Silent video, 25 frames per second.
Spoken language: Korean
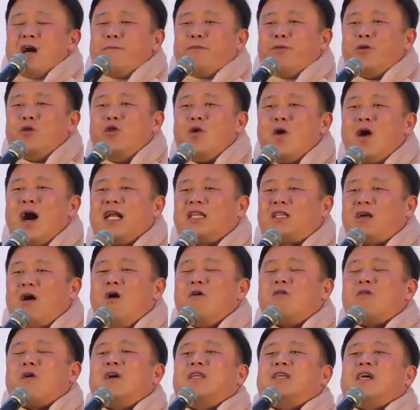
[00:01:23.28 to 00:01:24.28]
그 분노가
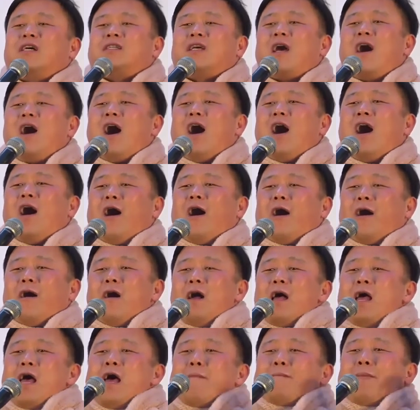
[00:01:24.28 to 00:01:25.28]
더욱
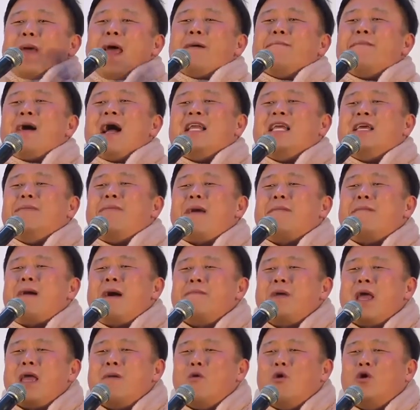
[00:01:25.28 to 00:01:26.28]
커져서 백만,
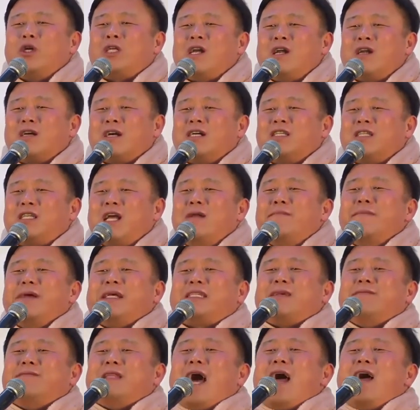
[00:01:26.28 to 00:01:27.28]
이백만 명이 모이실 것을
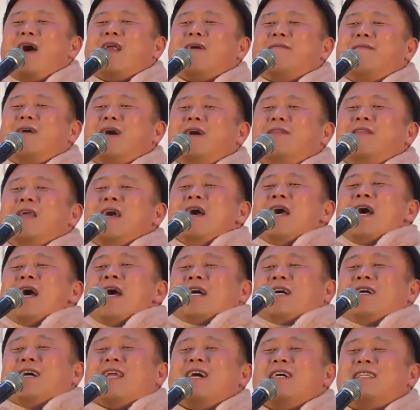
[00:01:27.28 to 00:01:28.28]
믿습니다. 여러분,
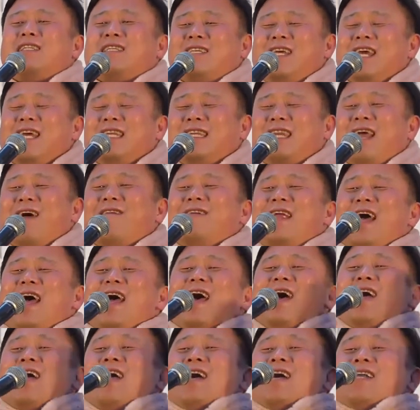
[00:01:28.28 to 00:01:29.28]
그렇기
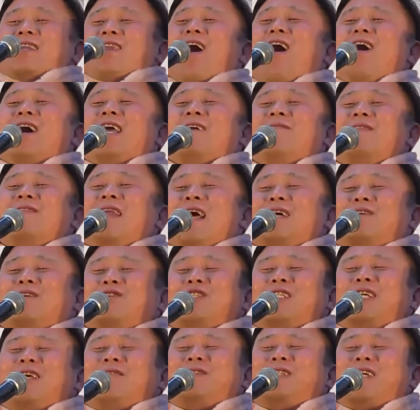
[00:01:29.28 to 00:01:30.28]
때문에 더
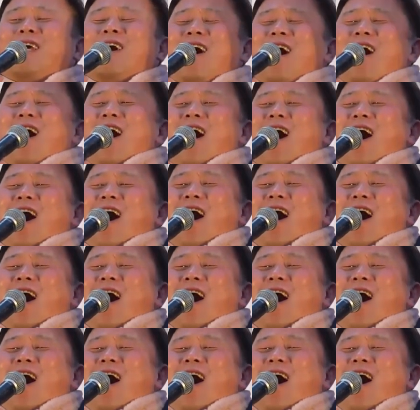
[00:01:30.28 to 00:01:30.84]
힘내주십시오.